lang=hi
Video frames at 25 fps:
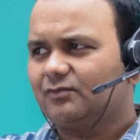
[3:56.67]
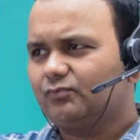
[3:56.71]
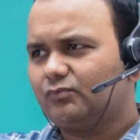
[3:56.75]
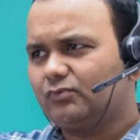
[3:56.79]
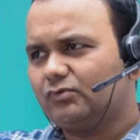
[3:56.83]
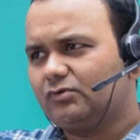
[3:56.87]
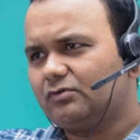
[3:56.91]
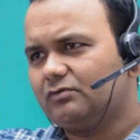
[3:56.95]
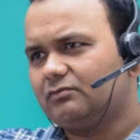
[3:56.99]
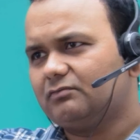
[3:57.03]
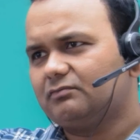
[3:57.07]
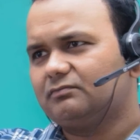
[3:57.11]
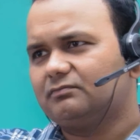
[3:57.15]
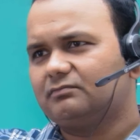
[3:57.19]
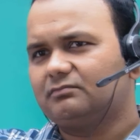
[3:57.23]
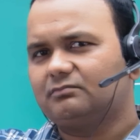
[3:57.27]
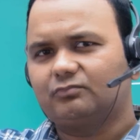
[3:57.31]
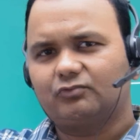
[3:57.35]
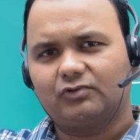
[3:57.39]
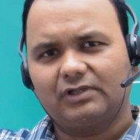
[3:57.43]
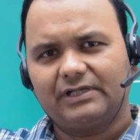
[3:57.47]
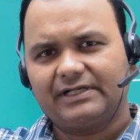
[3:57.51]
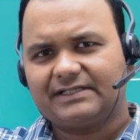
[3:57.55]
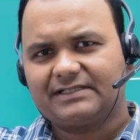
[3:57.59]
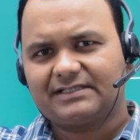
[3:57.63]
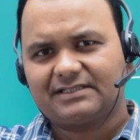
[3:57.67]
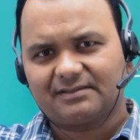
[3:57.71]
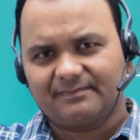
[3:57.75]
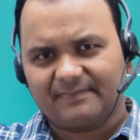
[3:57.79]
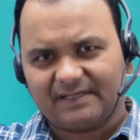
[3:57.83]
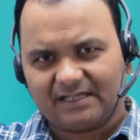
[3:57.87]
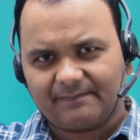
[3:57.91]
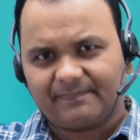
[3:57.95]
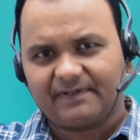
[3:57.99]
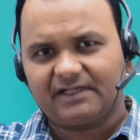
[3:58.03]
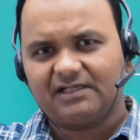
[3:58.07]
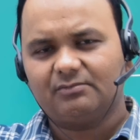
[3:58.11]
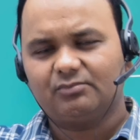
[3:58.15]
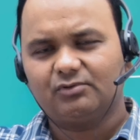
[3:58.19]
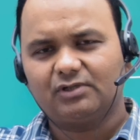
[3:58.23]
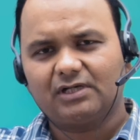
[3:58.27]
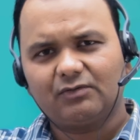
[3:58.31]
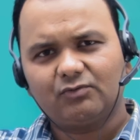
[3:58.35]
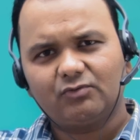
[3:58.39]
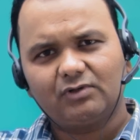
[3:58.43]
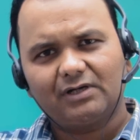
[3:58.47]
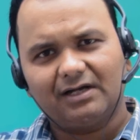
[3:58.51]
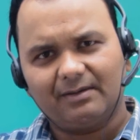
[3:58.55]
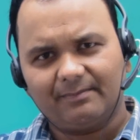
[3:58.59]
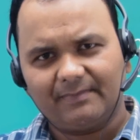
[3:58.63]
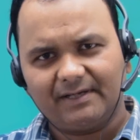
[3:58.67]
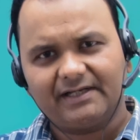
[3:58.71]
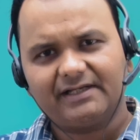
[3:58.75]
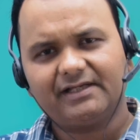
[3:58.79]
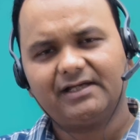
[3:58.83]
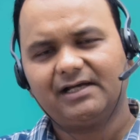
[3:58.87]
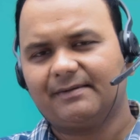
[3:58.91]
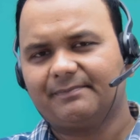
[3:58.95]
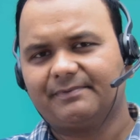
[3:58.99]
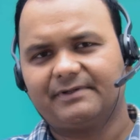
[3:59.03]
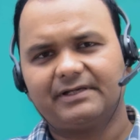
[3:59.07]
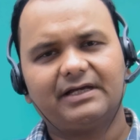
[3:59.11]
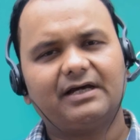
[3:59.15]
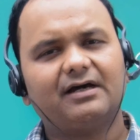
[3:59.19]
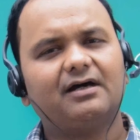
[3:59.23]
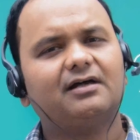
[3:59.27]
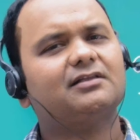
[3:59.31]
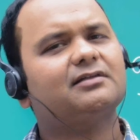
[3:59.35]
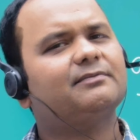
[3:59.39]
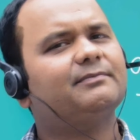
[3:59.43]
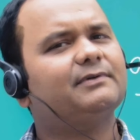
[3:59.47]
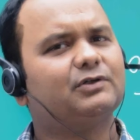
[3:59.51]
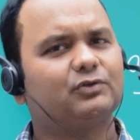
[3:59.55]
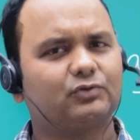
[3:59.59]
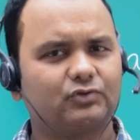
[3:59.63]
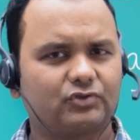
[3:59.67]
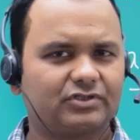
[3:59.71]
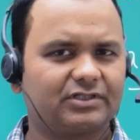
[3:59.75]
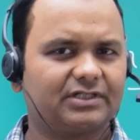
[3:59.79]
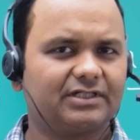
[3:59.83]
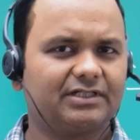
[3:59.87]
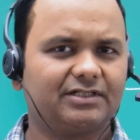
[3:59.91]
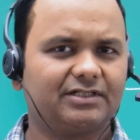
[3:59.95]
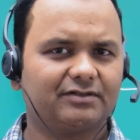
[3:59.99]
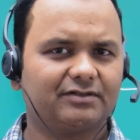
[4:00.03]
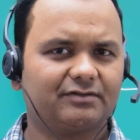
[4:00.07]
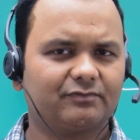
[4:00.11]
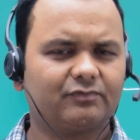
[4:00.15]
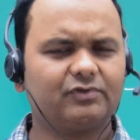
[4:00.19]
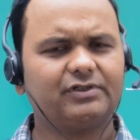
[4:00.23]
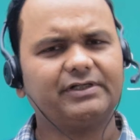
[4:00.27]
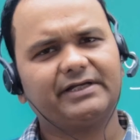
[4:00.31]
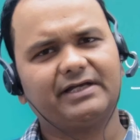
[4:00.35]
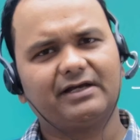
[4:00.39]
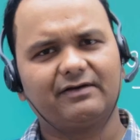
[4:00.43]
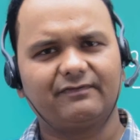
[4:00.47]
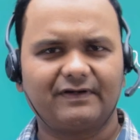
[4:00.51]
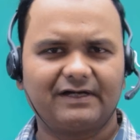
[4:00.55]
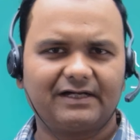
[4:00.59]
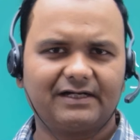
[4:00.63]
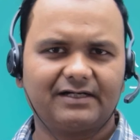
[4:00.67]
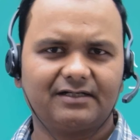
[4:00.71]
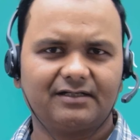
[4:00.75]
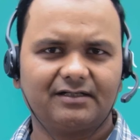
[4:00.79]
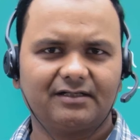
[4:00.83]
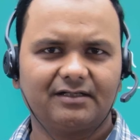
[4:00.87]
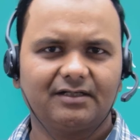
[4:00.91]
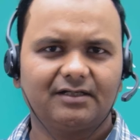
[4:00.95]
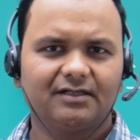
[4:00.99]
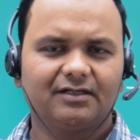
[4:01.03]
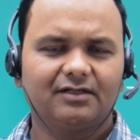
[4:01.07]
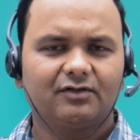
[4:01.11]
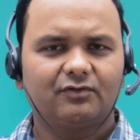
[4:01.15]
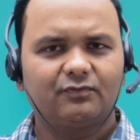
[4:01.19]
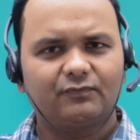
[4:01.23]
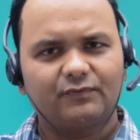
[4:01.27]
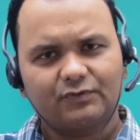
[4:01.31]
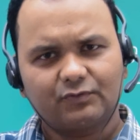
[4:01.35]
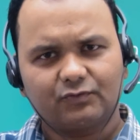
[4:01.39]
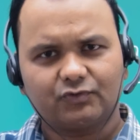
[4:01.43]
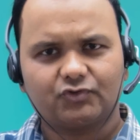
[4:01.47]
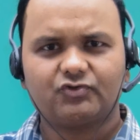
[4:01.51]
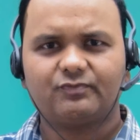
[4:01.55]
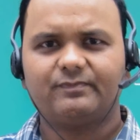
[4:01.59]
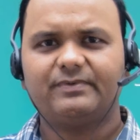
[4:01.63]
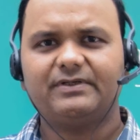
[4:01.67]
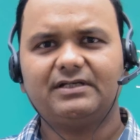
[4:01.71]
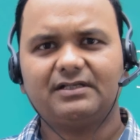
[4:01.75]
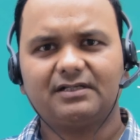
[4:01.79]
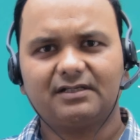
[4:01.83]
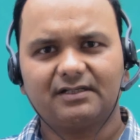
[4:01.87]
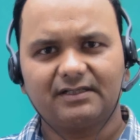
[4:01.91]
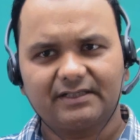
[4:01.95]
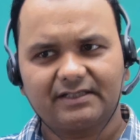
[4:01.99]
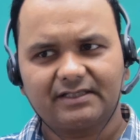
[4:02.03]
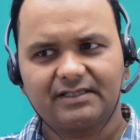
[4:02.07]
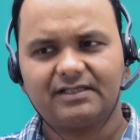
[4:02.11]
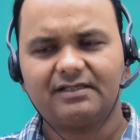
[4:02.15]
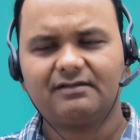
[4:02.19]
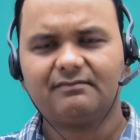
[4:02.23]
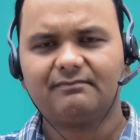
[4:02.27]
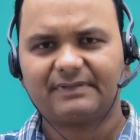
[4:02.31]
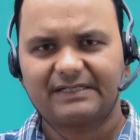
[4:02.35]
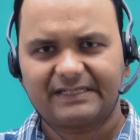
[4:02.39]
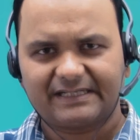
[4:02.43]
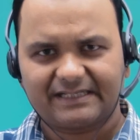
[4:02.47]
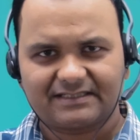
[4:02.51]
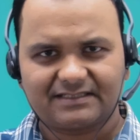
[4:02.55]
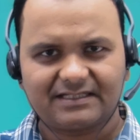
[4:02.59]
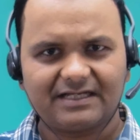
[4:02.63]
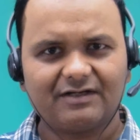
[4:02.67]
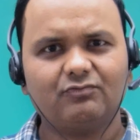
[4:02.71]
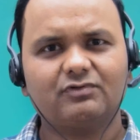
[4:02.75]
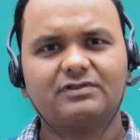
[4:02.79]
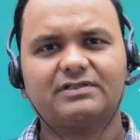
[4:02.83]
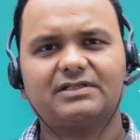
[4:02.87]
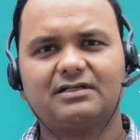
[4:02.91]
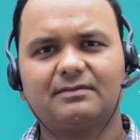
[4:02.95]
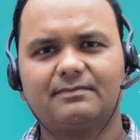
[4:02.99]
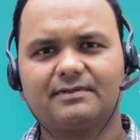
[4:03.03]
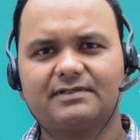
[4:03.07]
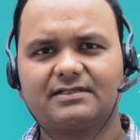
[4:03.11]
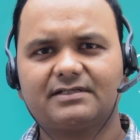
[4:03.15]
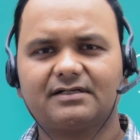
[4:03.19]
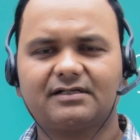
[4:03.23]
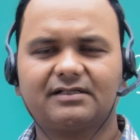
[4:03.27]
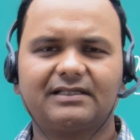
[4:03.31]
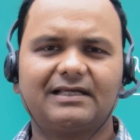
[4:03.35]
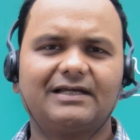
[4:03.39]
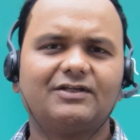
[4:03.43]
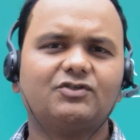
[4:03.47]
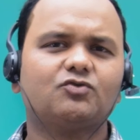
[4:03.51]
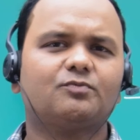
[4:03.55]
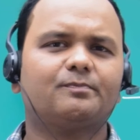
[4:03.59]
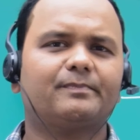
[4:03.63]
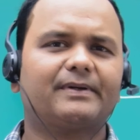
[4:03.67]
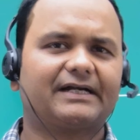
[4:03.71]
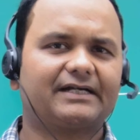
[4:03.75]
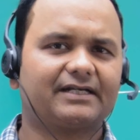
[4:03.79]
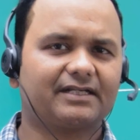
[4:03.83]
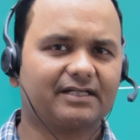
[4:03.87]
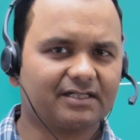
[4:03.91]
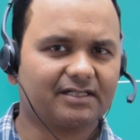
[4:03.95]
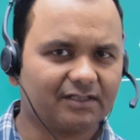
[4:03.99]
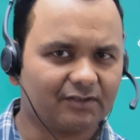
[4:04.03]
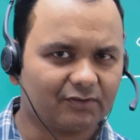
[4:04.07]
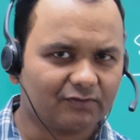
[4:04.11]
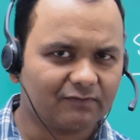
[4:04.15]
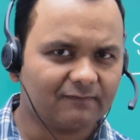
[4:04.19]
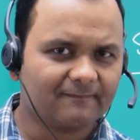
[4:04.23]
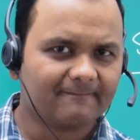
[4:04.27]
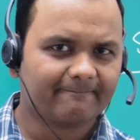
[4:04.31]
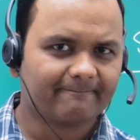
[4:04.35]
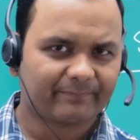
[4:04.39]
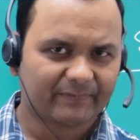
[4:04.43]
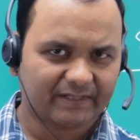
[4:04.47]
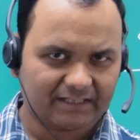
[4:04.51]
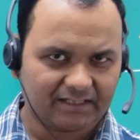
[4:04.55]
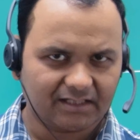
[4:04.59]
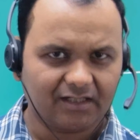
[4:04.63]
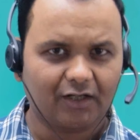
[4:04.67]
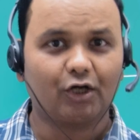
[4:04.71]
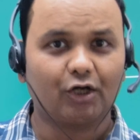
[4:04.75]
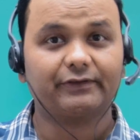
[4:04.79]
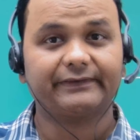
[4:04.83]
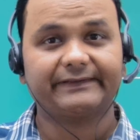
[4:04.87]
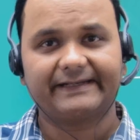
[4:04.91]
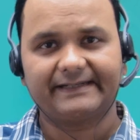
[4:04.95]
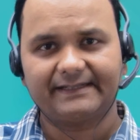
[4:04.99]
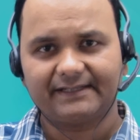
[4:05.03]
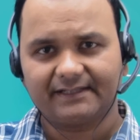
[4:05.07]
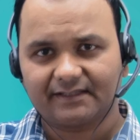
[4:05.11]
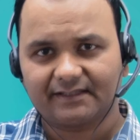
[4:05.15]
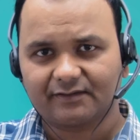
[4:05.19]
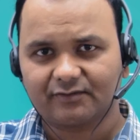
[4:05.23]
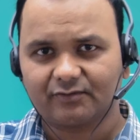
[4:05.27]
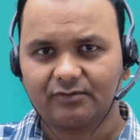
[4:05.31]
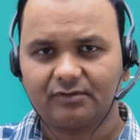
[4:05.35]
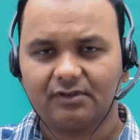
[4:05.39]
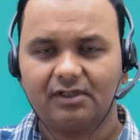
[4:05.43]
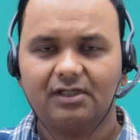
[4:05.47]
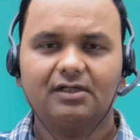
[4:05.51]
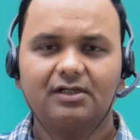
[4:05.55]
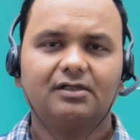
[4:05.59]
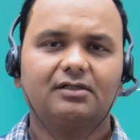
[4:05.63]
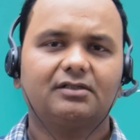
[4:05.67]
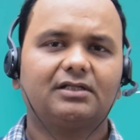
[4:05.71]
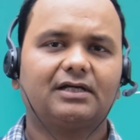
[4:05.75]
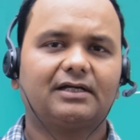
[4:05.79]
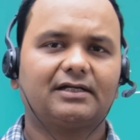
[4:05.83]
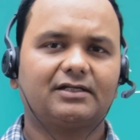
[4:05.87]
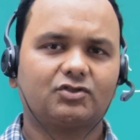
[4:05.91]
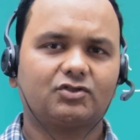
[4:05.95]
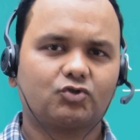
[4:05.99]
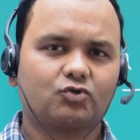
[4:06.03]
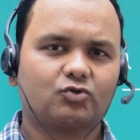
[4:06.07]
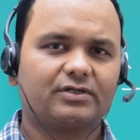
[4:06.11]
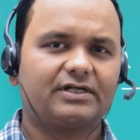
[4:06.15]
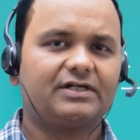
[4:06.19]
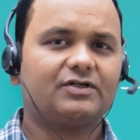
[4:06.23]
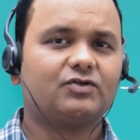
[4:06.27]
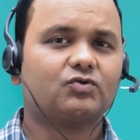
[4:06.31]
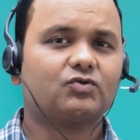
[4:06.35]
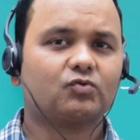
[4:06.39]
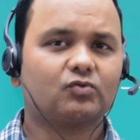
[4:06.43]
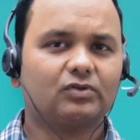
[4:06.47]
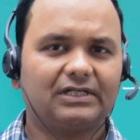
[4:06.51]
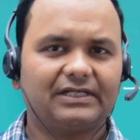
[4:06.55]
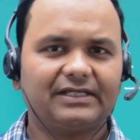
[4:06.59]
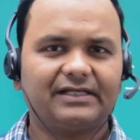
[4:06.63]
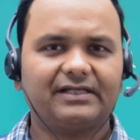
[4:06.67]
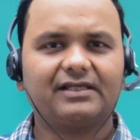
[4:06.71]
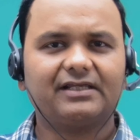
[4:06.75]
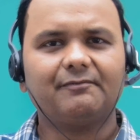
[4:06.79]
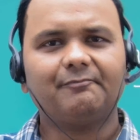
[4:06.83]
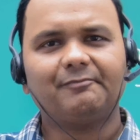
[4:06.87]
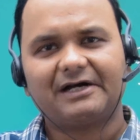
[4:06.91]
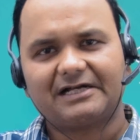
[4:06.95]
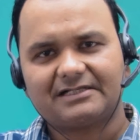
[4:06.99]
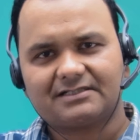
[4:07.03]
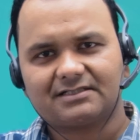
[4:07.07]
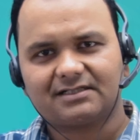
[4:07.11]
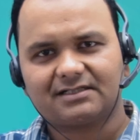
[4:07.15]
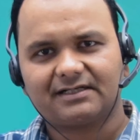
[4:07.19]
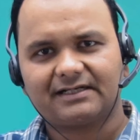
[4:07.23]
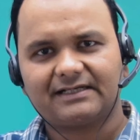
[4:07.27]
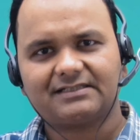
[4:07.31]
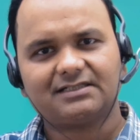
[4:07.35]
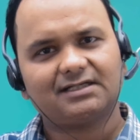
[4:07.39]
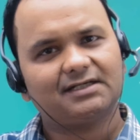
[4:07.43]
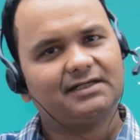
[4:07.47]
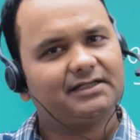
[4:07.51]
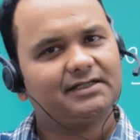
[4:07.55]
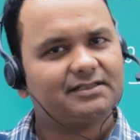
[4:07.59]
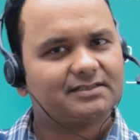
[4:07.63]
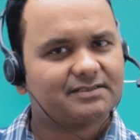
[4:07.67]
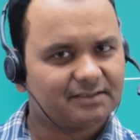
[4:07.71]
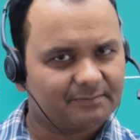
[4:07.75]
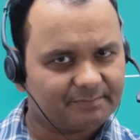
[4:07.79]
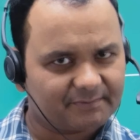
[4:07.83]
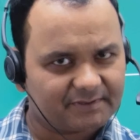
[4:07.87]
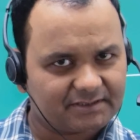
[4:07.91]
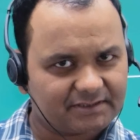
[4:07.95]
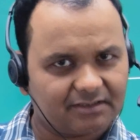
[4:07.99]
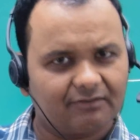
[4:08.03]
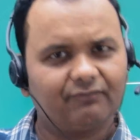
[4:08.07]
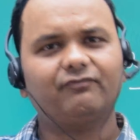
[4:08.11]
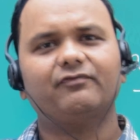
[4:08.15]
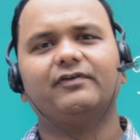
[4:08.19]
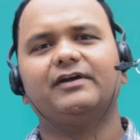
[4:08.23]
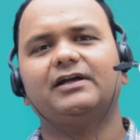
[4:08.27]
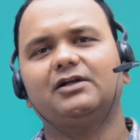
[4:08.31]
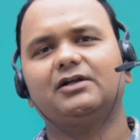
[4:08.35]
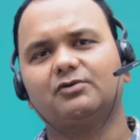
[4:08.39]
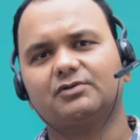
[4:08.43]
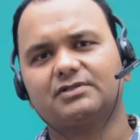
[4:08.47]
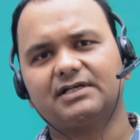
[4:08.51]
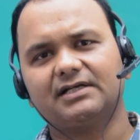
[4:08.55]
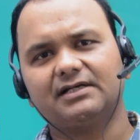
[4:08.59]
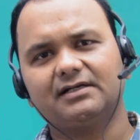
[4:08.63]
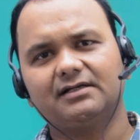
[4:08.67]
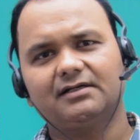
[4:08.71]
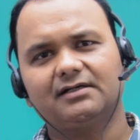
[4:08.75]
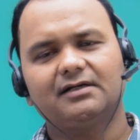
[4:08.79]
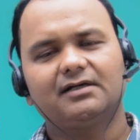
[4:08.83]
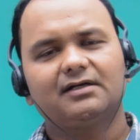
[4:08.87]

वो बोले जैसे मैंने पहले बोला वो हमारे आपके हाथ में कुछ है वो टी है वो कुछ भी लिखे बट ऐसा ही वो सिलेबस रखता है जो प्रैक्टिकल हो है ना ऑथेंटिक हो कि स्टूडेंट को लिख के पास करे ऐसा नहीं कि सबके सब फेल हो जाए